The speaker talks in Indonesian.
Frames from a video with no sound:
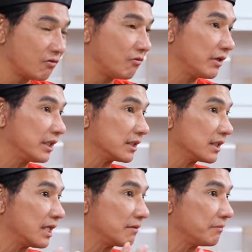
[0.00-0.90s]
Ong
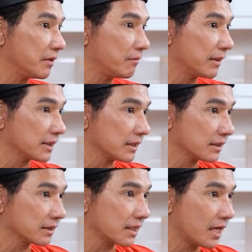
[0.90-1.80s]
sedang mau masak
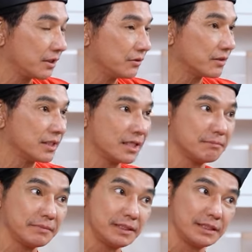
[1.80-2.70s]
sayur
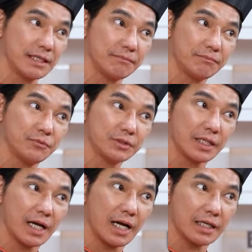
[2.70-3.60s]
dalam menyambut
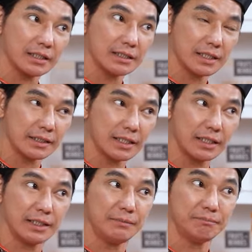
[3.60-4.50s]
hari
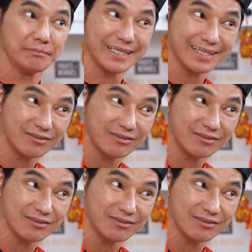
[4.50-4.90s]
layak Imlek,